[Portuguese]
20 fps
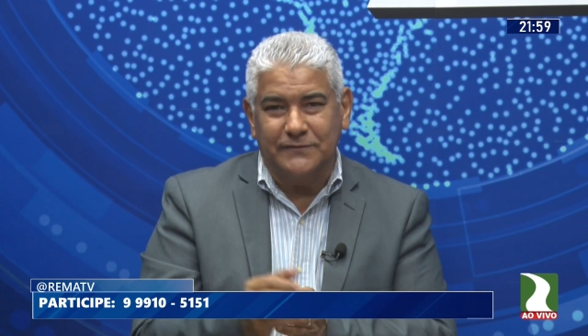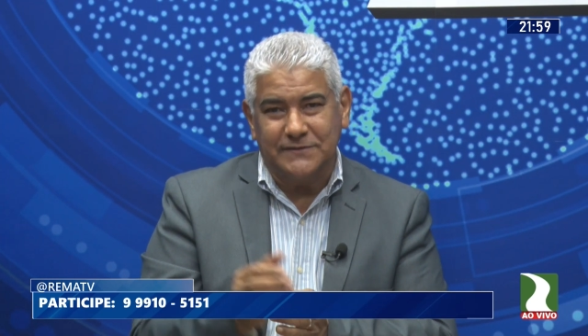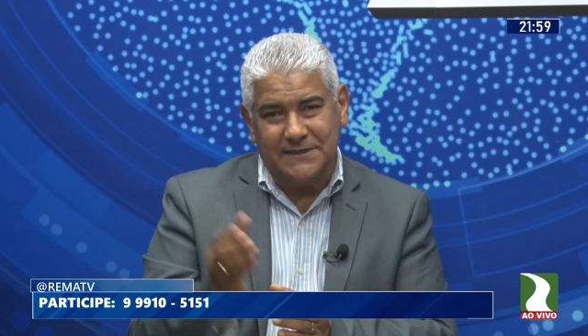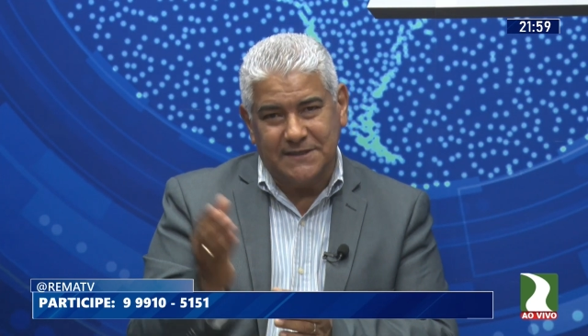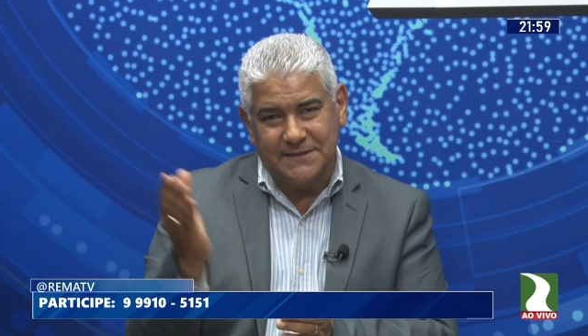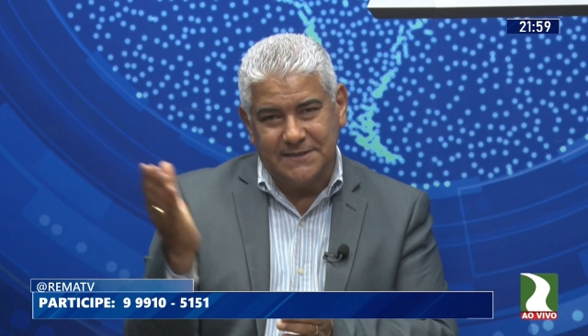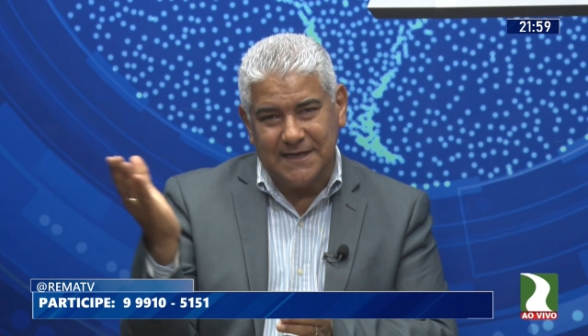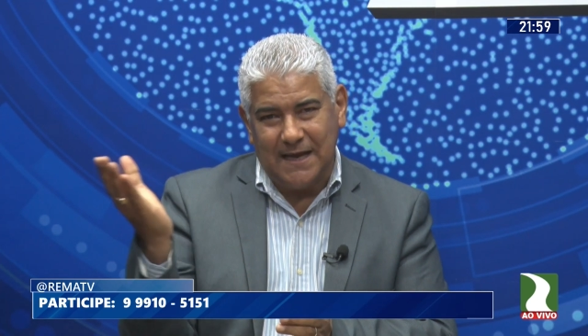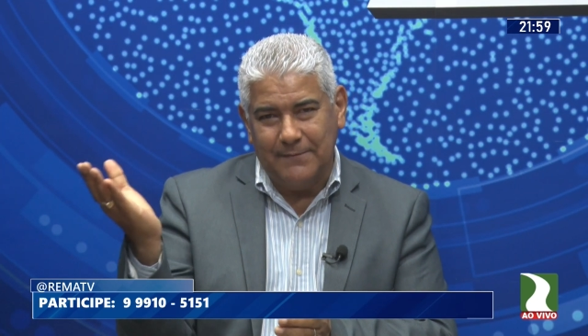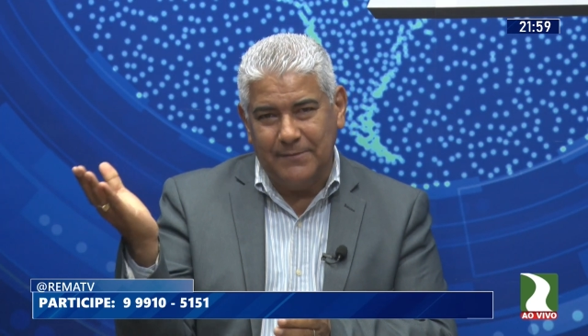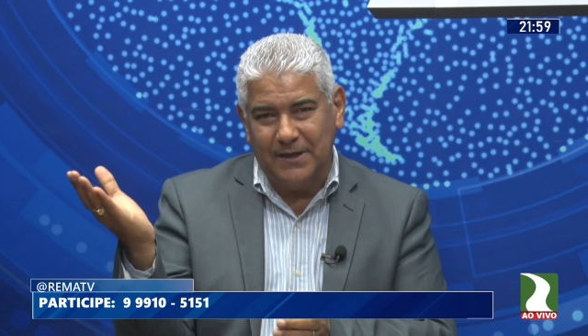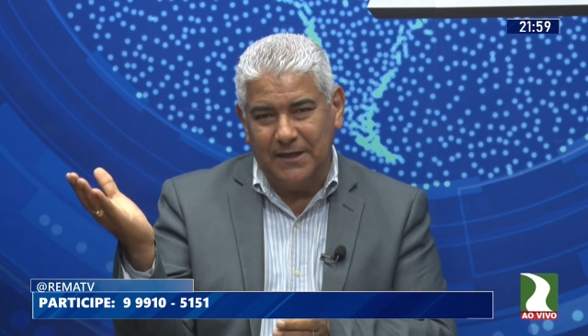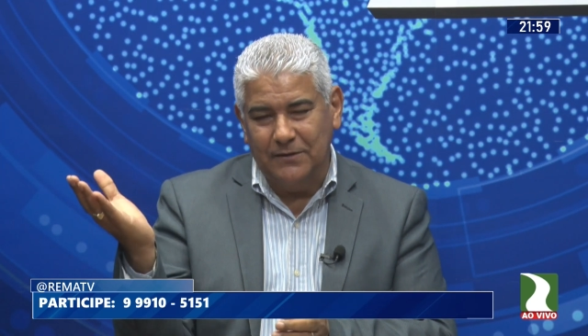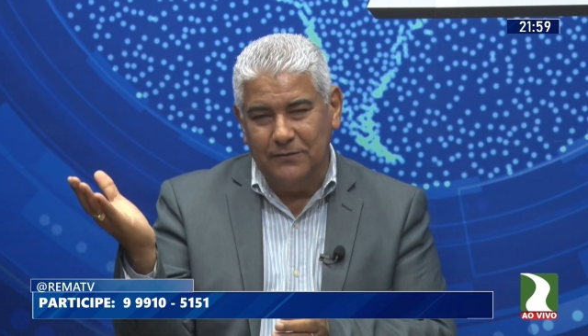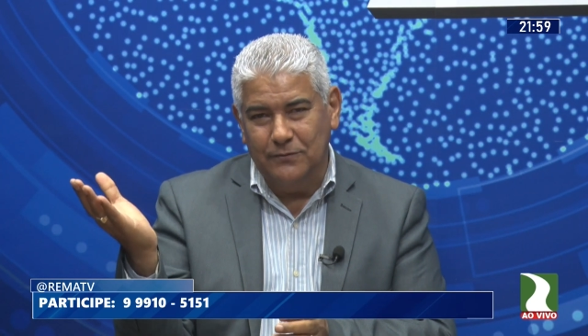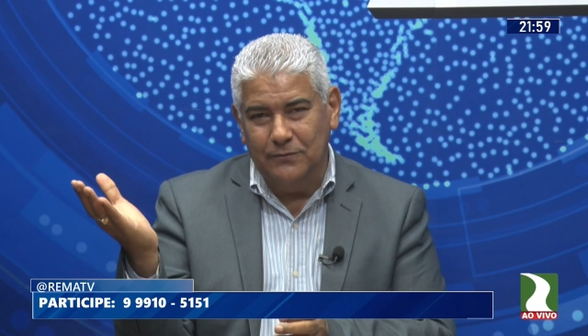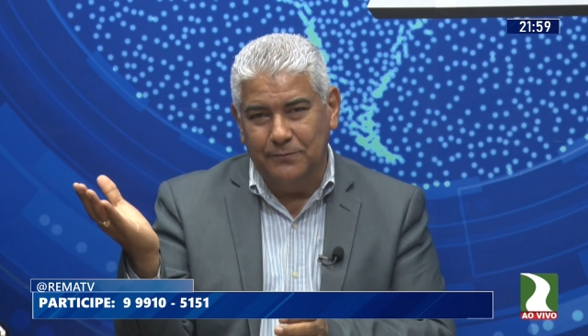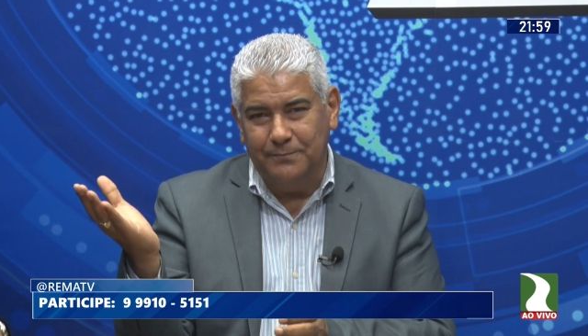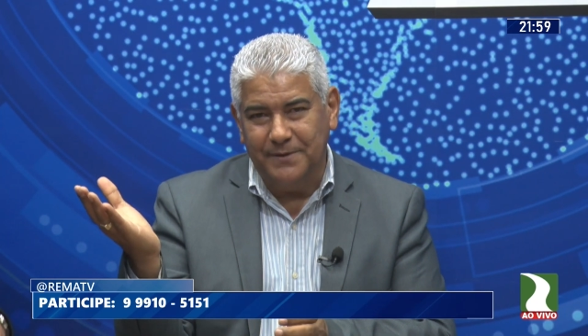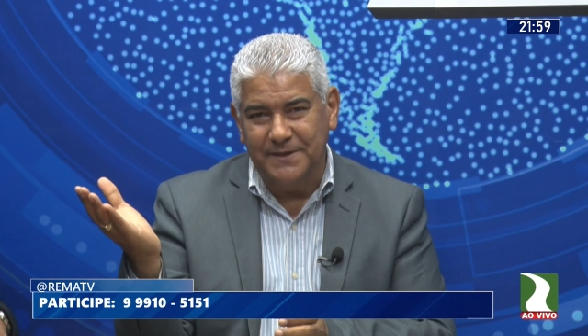Vocês sabem
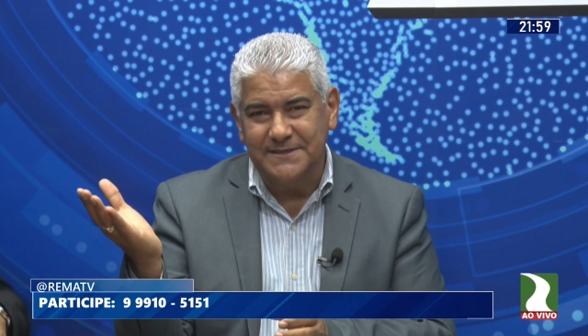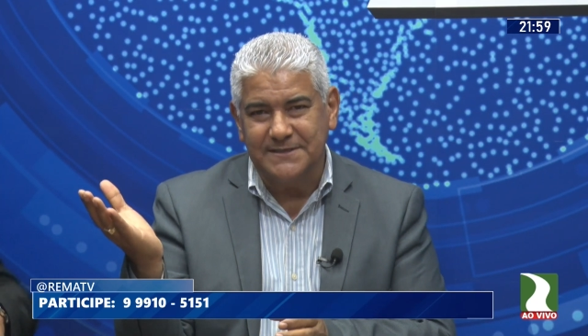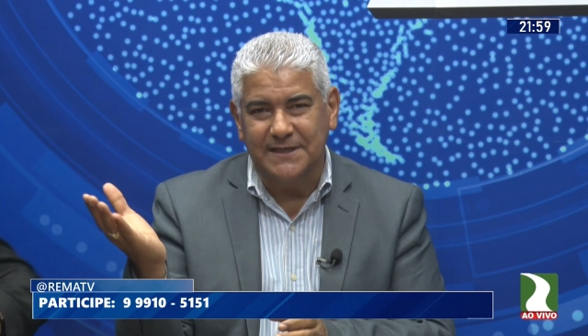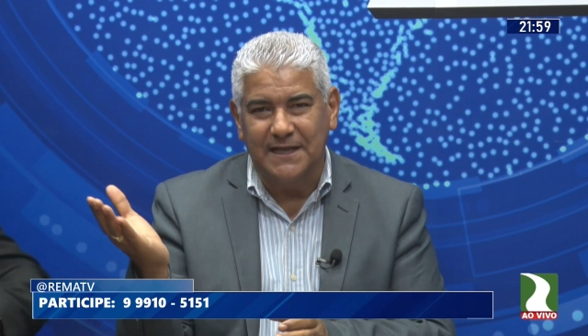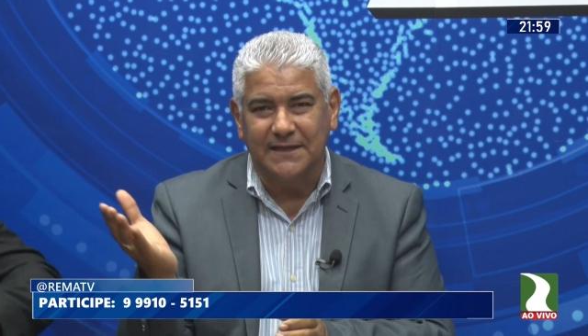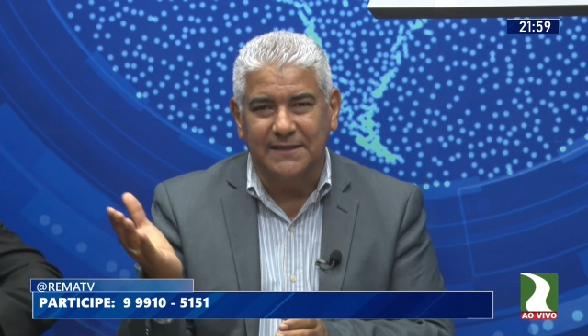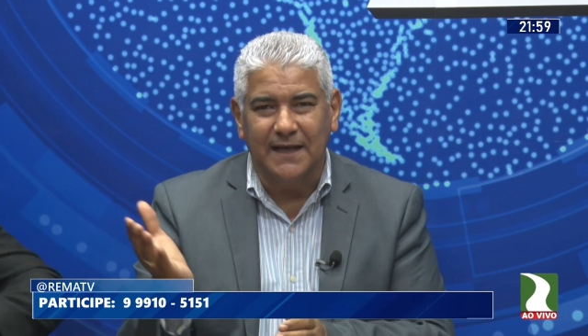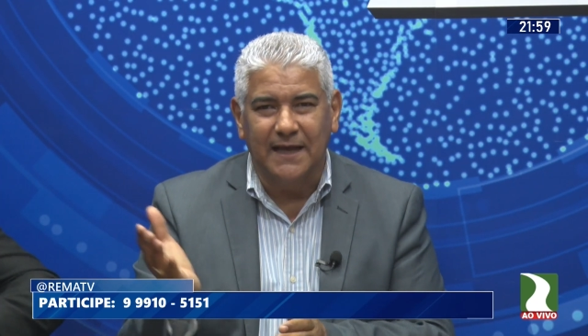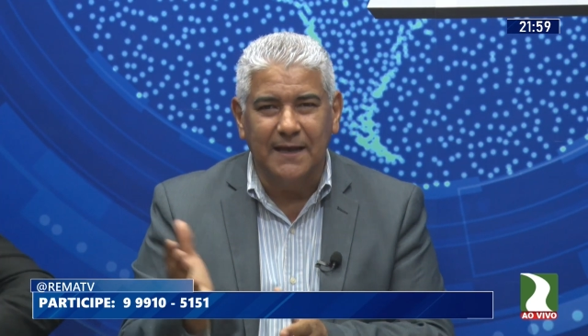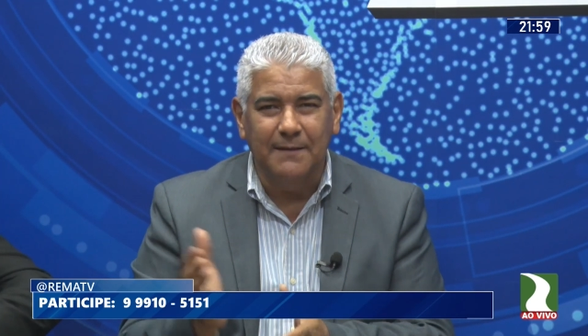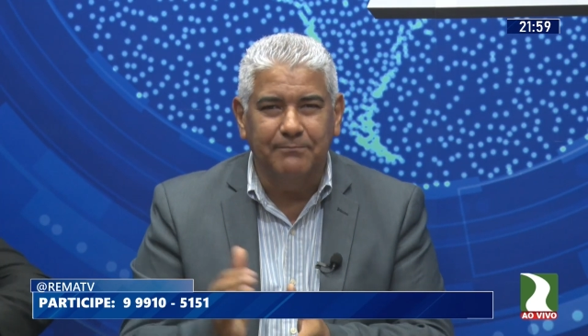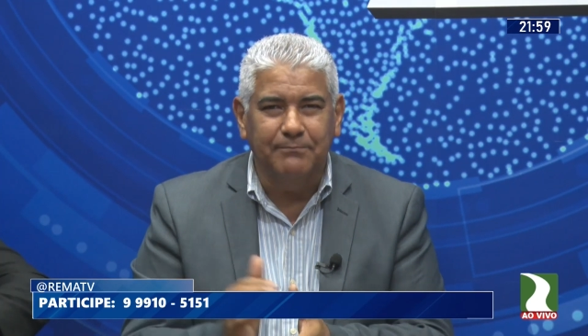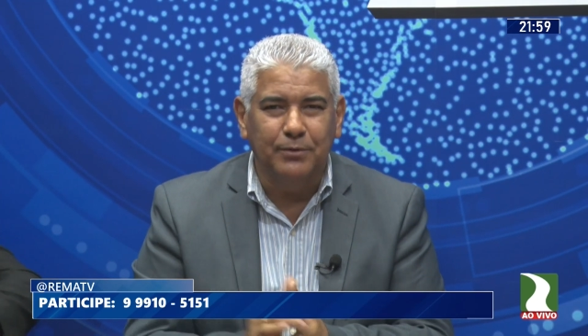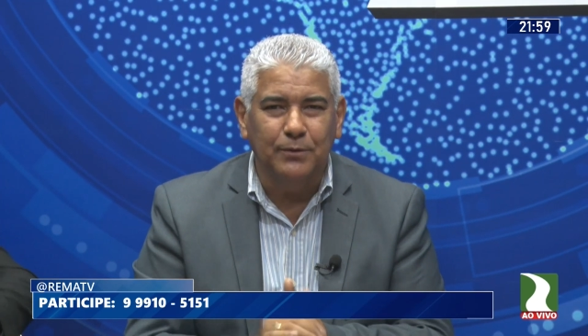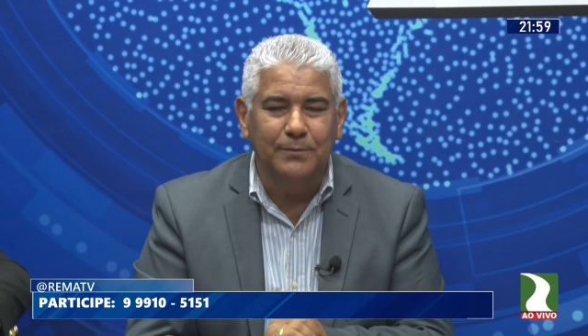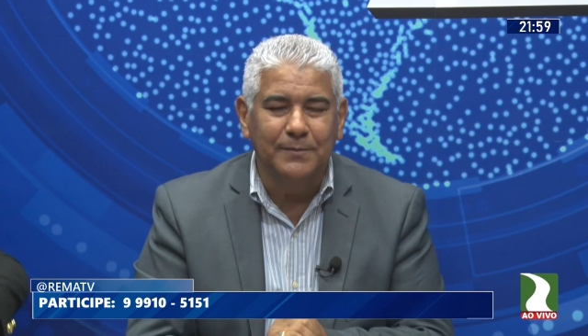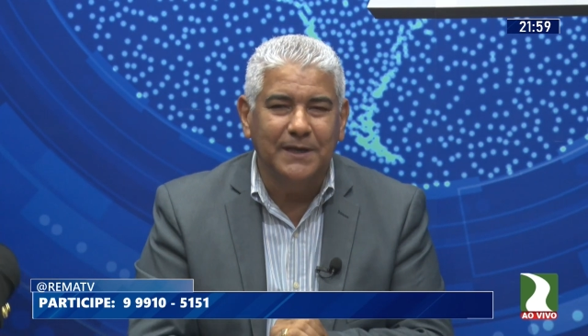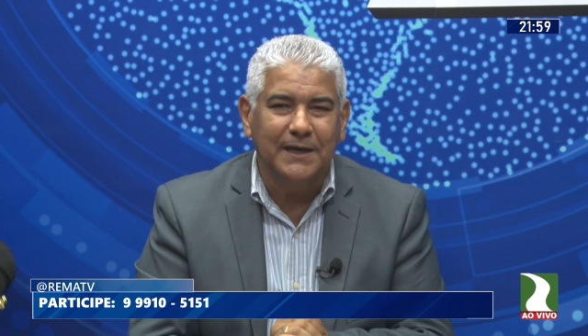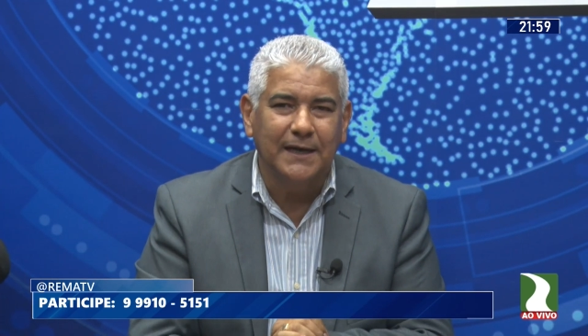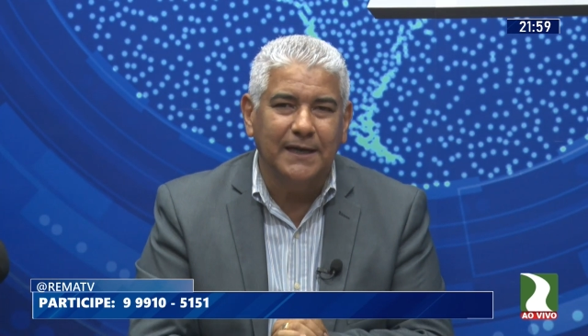que o presidente da
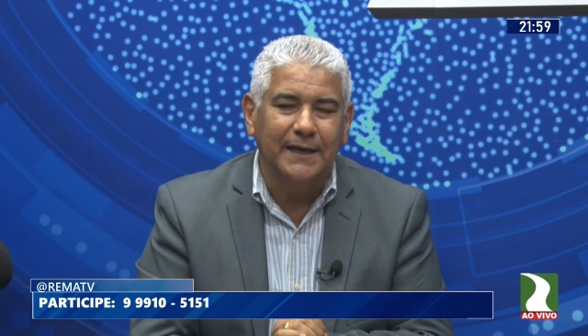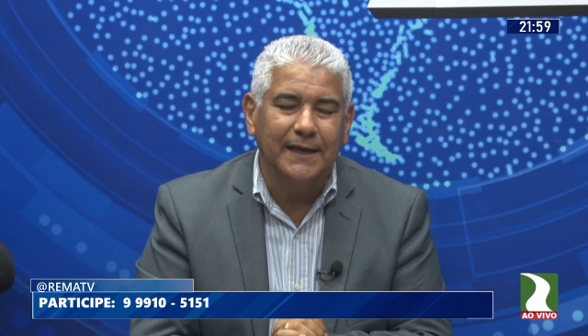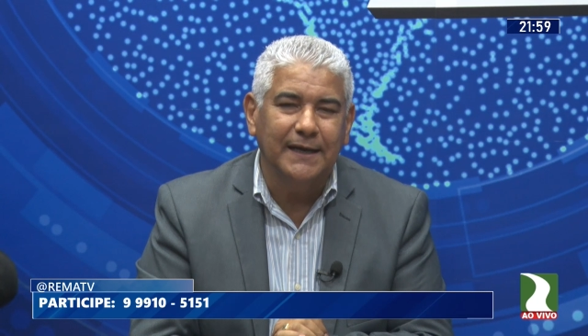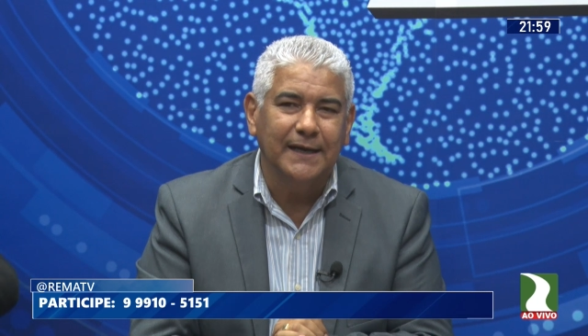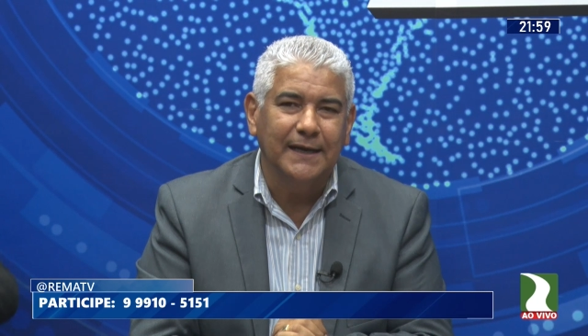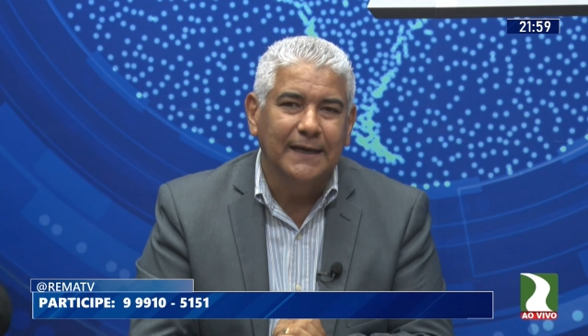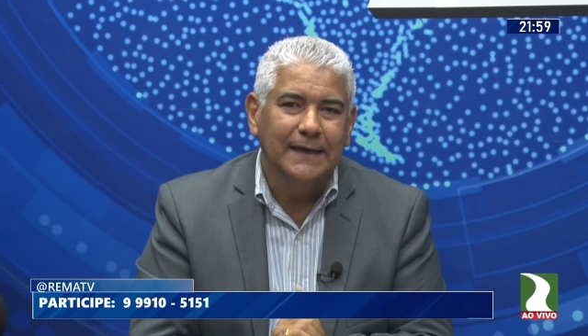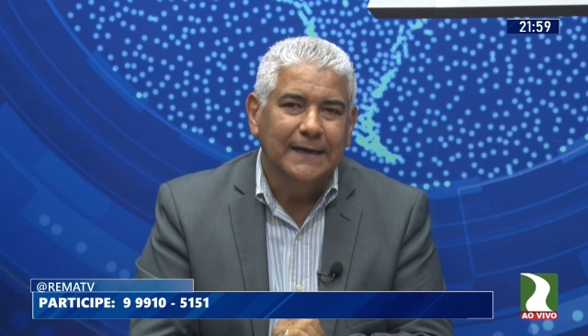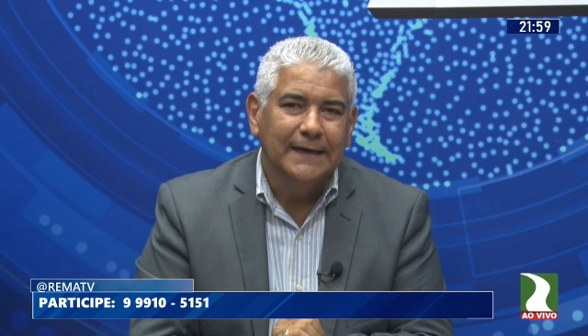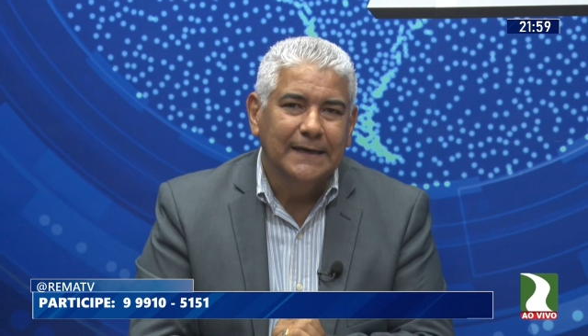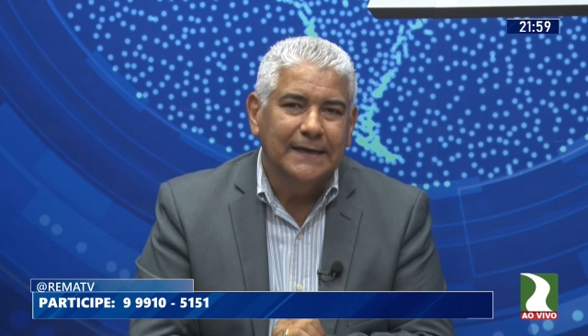República né,